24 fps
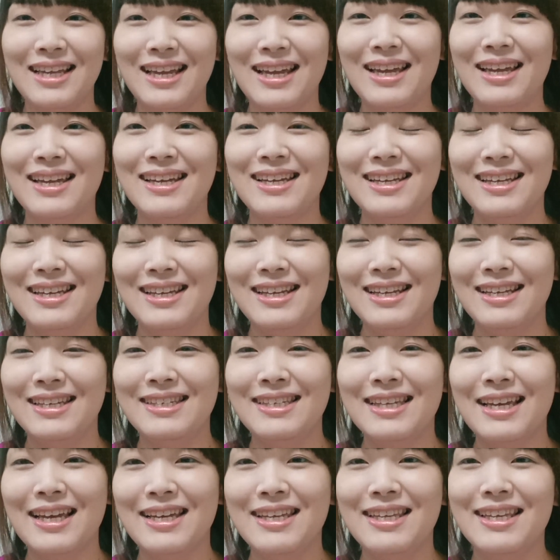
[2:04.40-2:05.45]
で
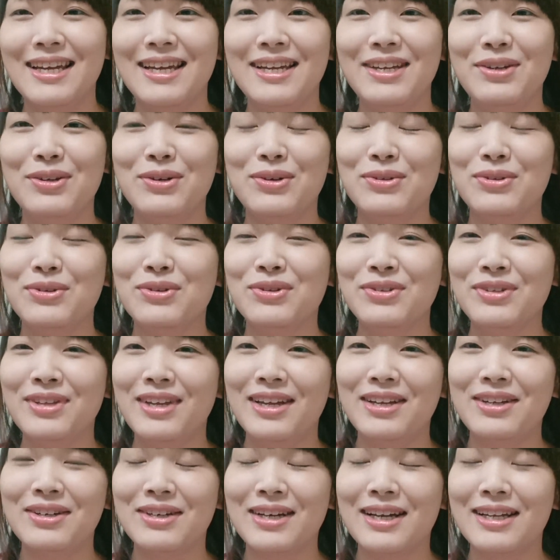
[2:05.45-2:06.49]
最大量飲ん
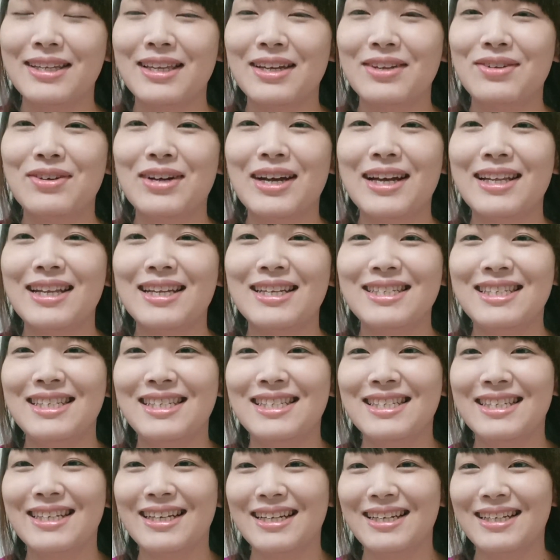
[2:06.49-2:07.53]
でる方の話
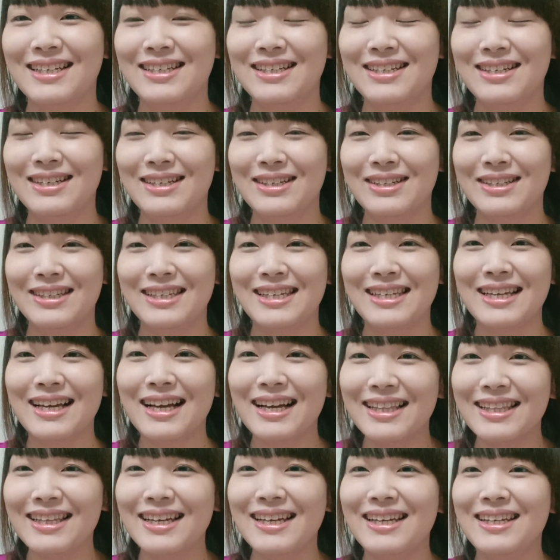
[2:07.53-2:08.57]
しか聞
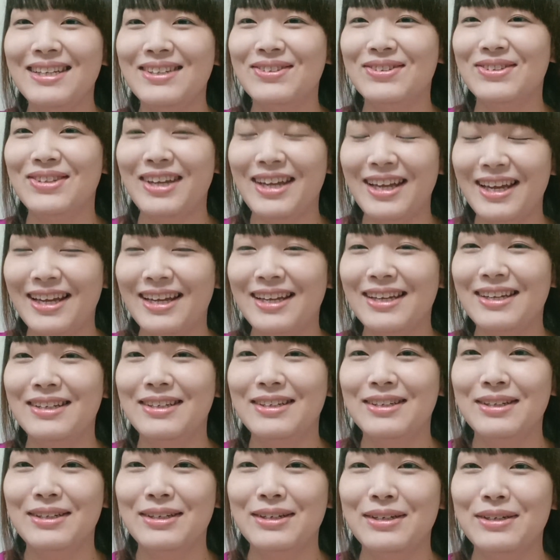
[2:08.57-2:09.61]
かないので
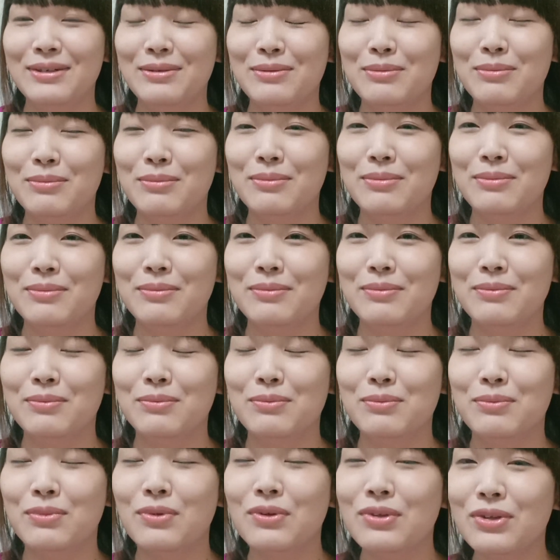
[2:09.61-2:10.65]

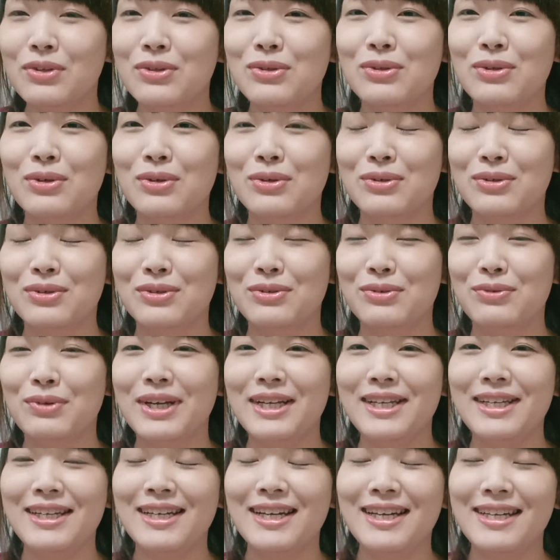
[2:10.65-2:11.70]
もっと
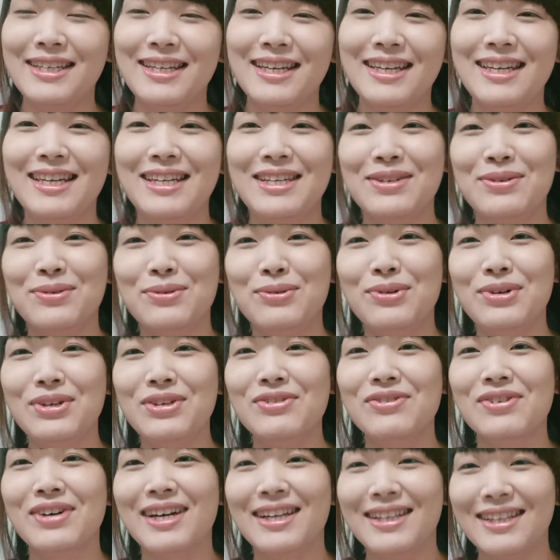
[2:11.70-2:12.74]
割合的に多
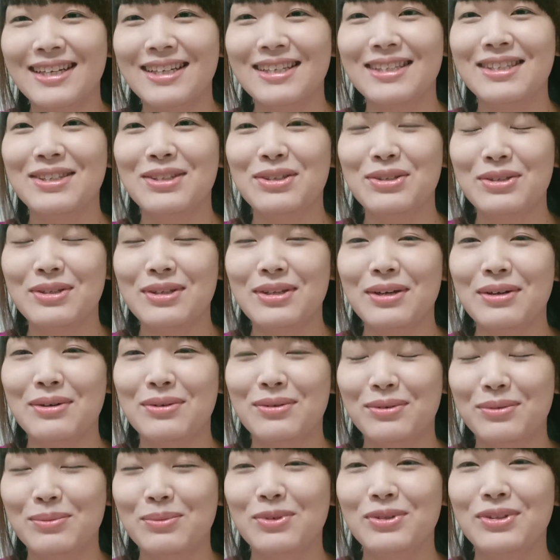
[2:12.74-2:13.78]
いのかなって
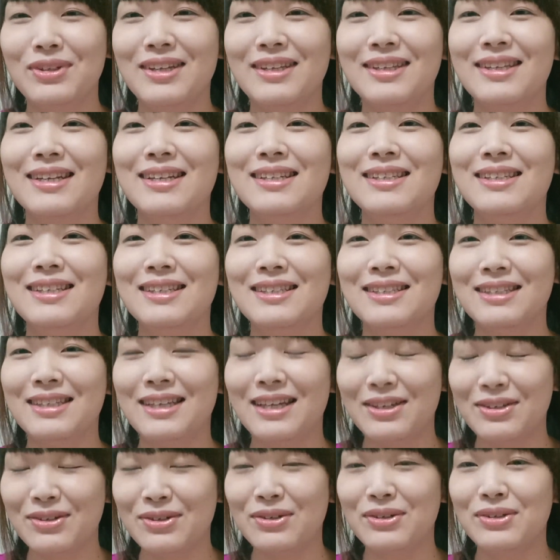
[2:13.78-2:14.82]
思ってたんです
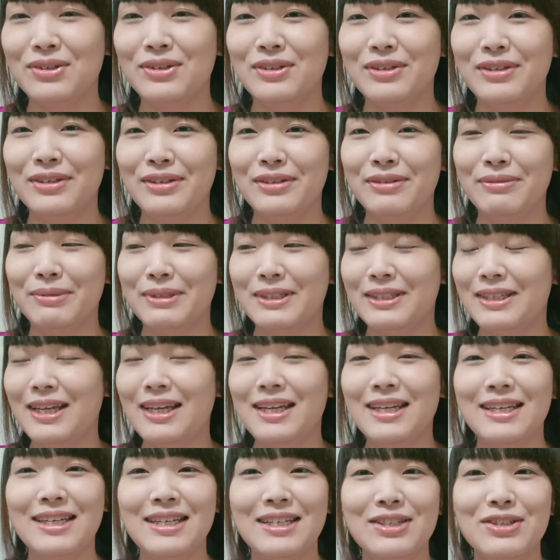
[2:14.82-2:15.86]
けど
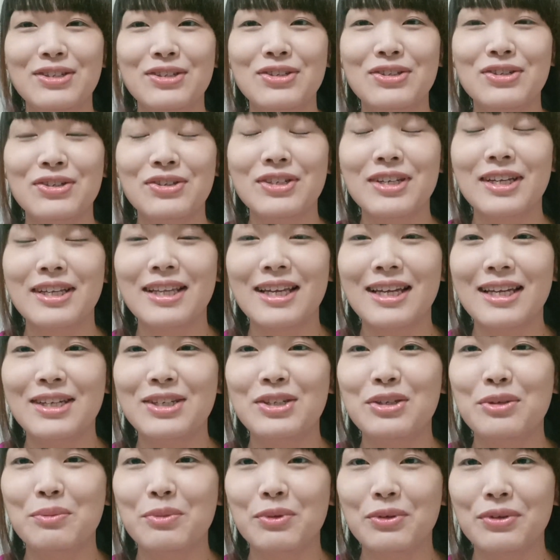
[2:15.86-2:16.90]
線維筋痛症じゃない
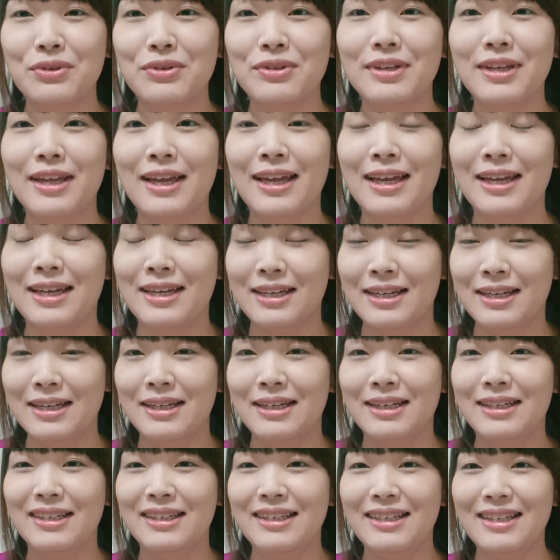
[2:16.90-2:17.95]
人も飲んで
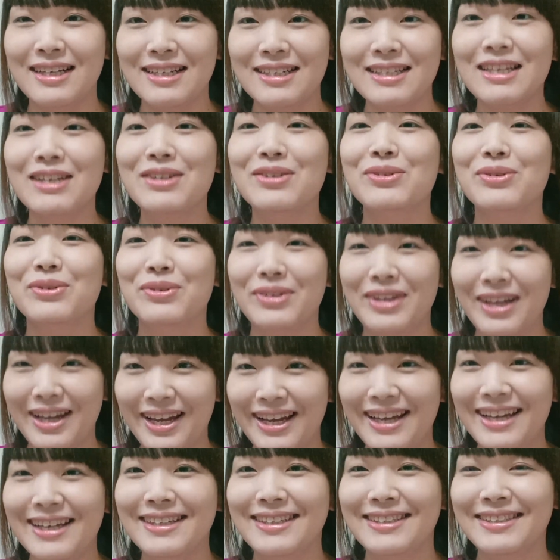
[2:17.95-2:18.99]
いらっしゃるの
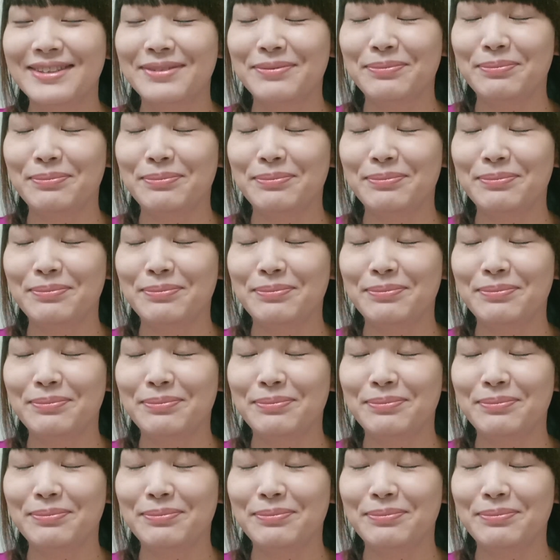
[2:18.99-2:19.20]
で